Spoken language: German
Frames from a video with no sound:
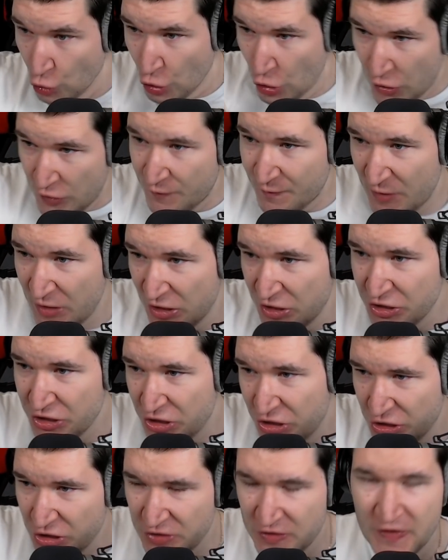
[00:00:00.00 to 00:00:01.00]

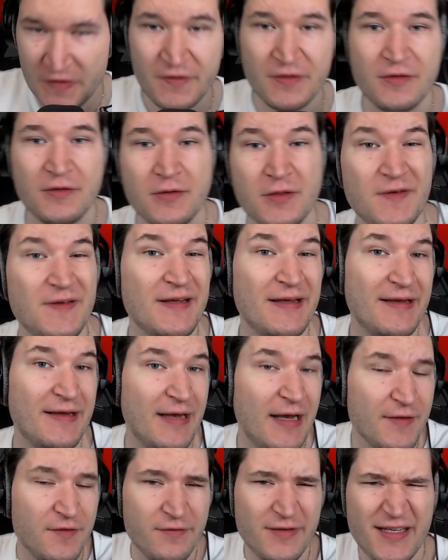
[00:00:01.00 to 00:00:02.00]
Speed.
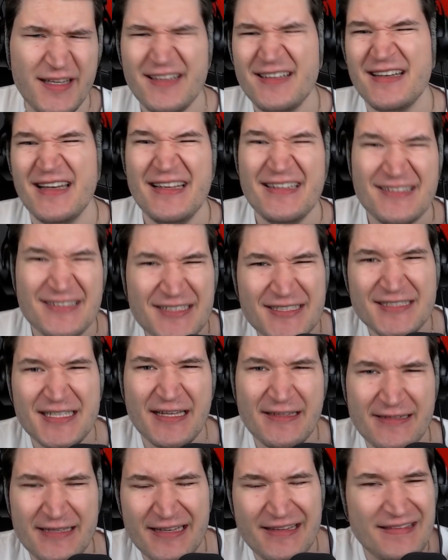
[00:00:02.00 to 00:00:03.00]
Also wirklich
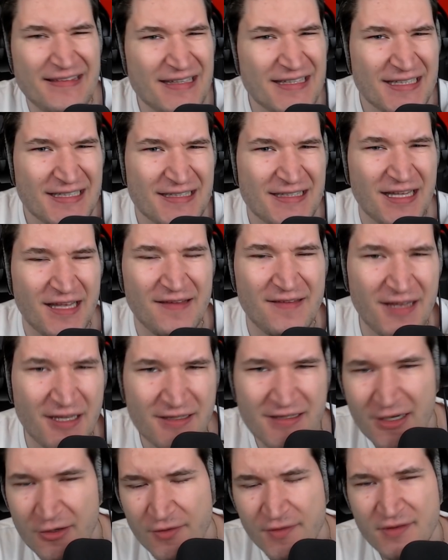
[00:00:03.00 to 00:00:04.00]
interessant, es sieht
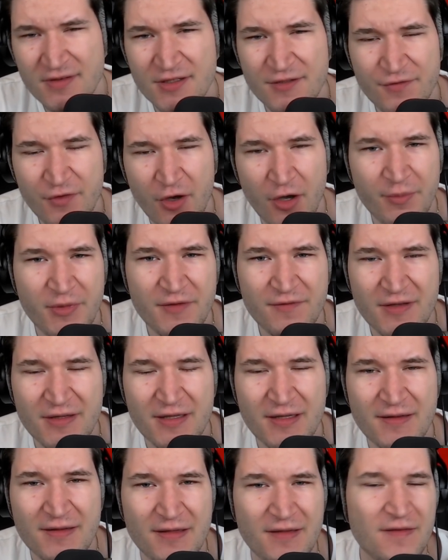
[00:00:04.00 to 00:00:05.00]
interessant aus und ich freue mich, wenn
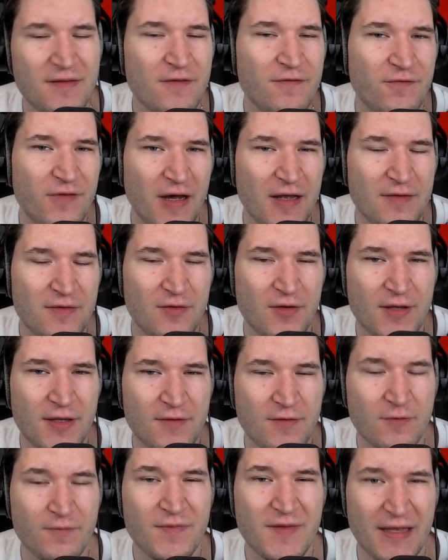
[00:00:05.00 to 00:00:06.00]
dann diese Fahrzeuge
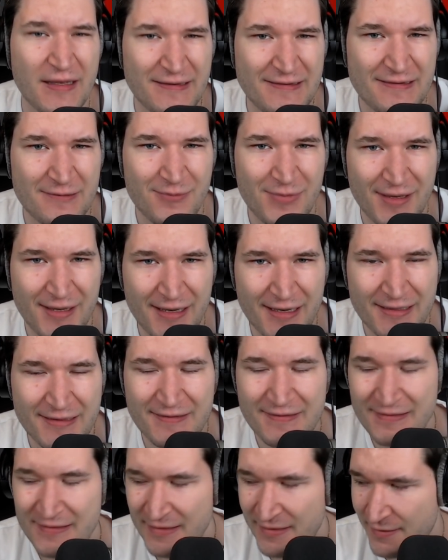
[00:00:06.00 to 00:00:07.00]
zum Testen
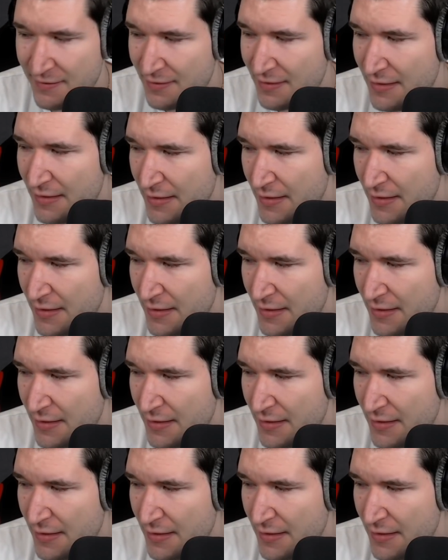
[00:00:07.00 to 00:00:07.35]
bereit sind.